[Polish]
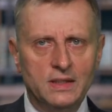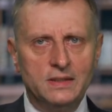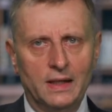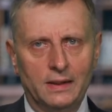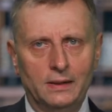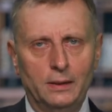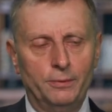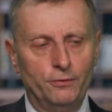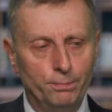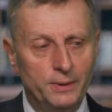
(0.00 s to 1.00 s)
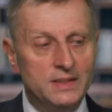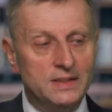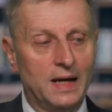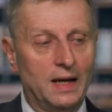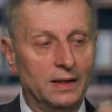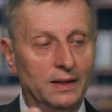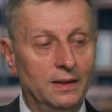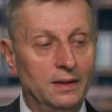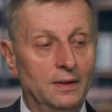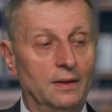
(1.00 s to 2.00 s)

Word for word: jest jak gdyby wpisany